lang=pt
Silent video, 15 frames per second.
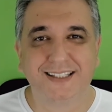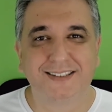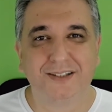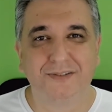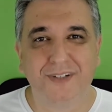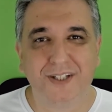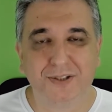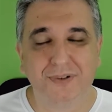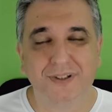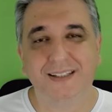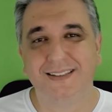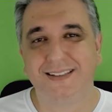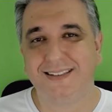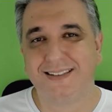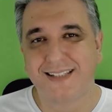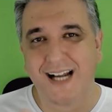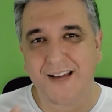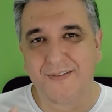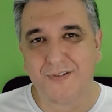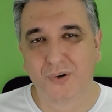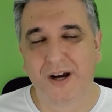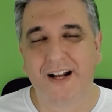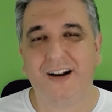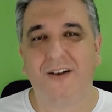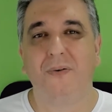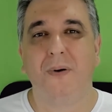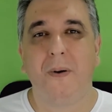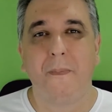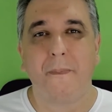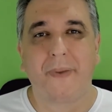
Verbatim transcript: este vídeo e se inscreve no canal